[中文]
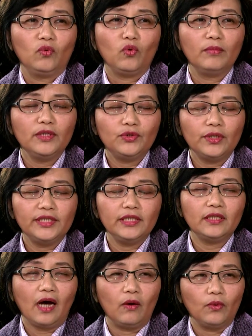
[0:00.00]
我们最近
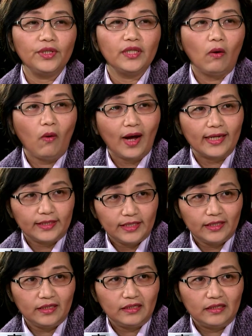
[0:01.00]
讨论的话
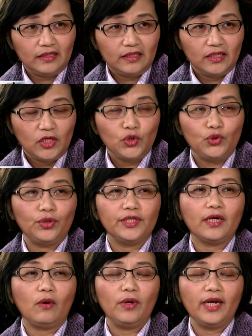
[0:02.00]
题，学
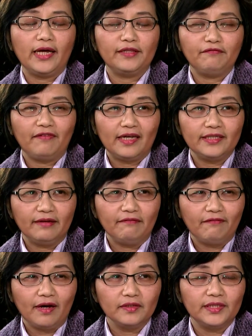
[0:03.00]
校未来的发展
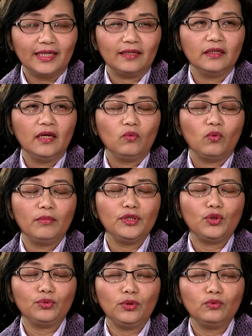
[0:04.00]
方向，我们
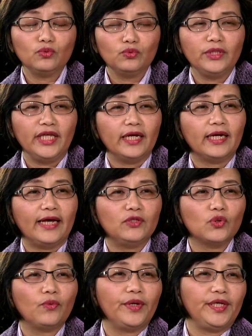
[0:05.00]
都用五年来
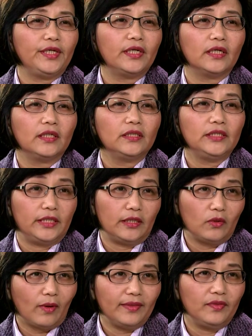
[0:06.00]
作为一个阶
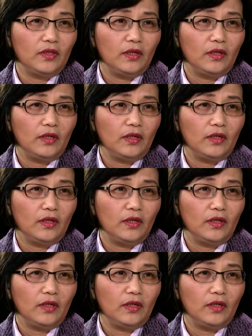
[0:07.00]
段。